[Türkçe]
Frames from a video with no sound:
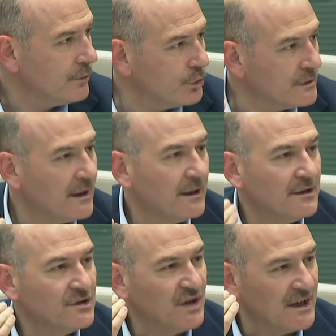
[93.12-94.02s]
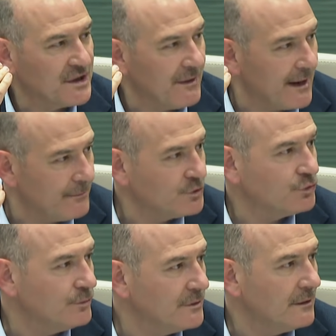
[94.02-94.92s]
O da
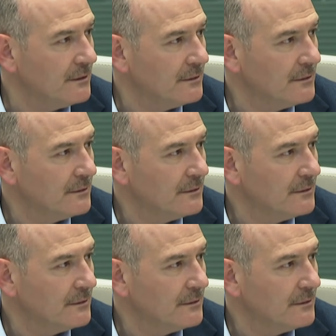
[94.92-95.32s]
çerçevelenmiş durumda.